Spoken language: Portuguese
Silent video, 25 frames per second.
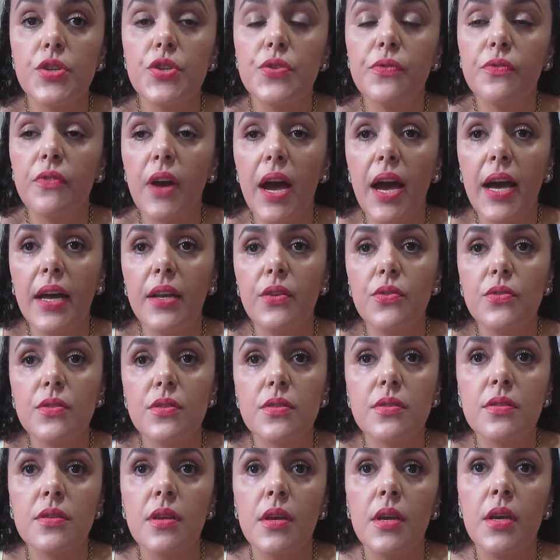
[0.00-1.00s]
de
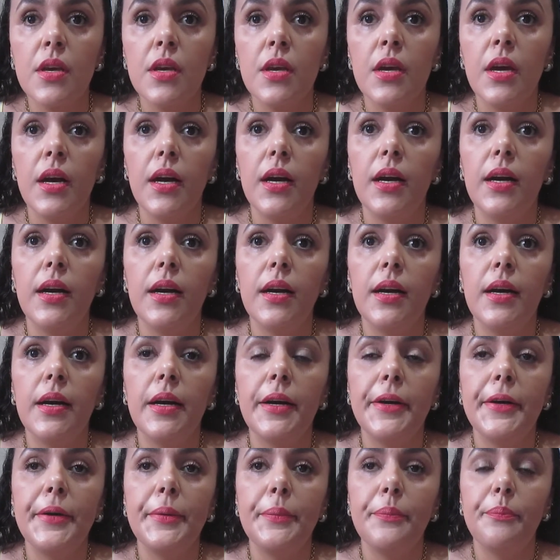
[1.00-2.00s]
várias uh,
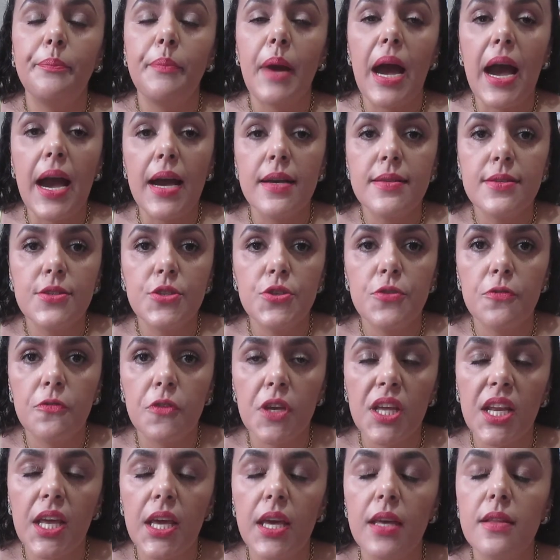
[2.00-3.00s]
ah, partes
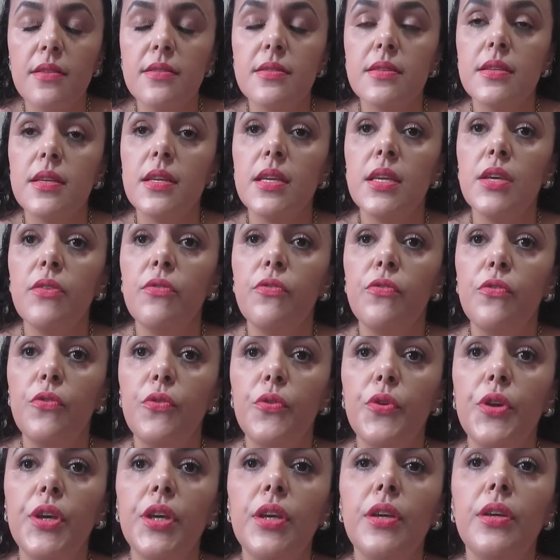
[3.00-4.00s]
diferentes e
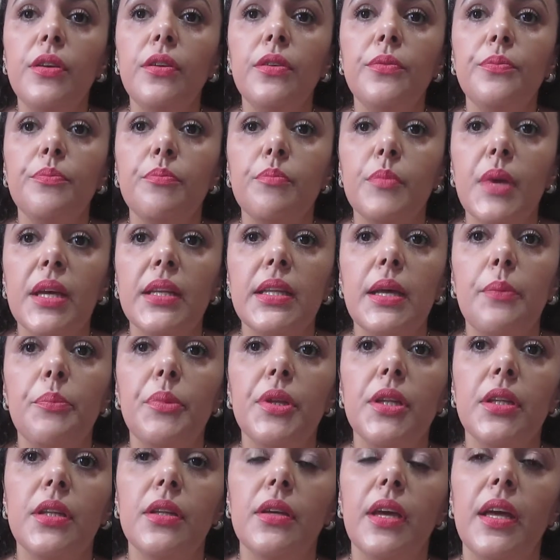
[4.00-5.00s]
fui me
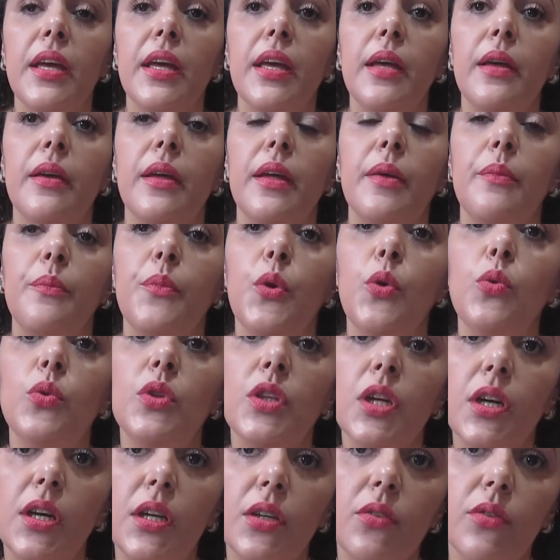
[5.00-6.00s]
adaptando, é,
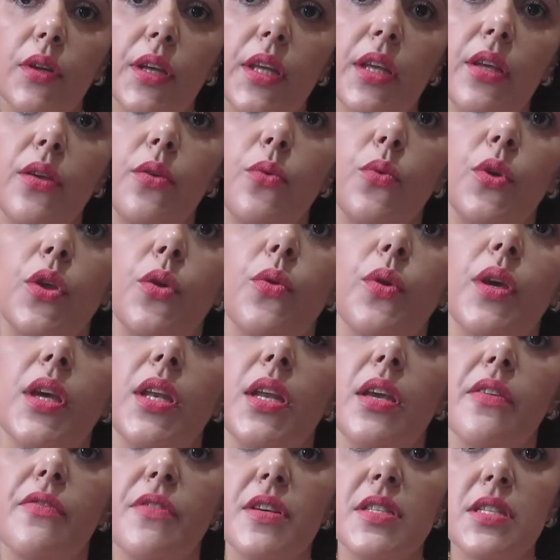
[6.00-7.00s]
montando aí o que eu
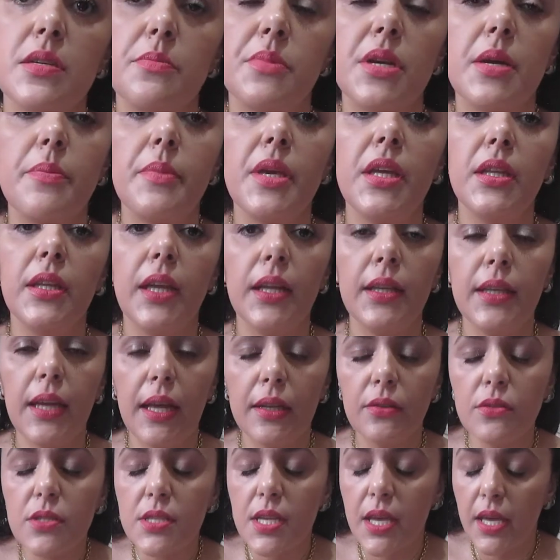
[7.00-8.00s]
queria fazer para mim e tem
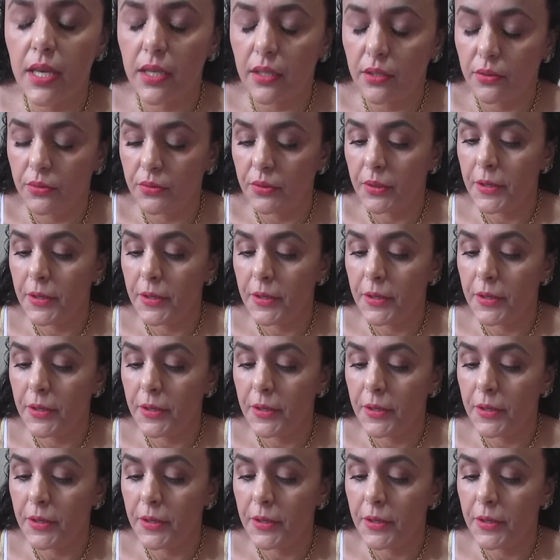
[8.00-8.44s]
dado certo,